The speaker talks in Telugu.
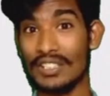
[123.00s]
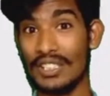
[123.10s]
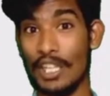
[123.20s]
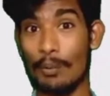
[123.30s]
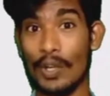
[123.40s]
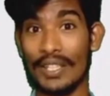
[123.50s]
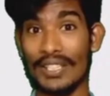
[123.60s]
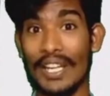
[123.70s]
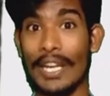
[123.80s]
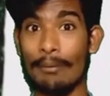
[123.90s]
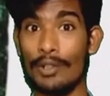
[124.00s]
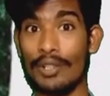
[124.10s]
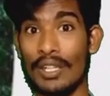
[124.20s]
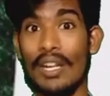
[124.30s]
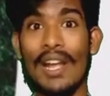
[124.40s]
లెవెల్స్ డబుల్ అయితే
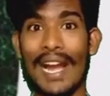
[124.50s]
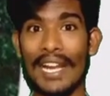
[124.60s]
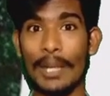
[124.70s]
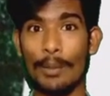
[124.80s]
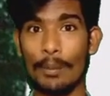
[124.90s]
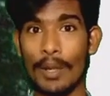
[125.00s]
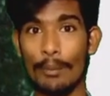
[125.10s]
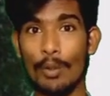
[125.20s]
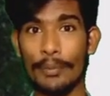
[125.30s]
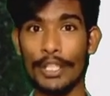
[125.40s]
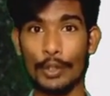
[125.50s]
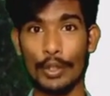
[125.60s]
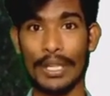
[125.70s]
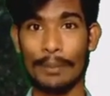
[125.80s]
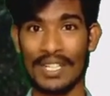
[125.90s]
ఏమవుతాయి అంటే ఇప్పుడు మన భూమి మీద
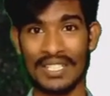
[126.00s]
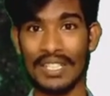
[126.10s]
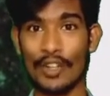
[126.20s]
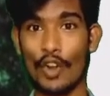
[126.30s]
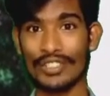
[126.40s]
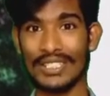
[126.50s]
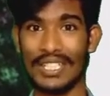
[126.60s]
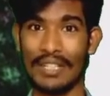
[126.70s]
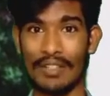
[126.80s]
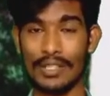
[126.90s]
ట్వంటీ పర్సెంట్ ఆక్సిజన్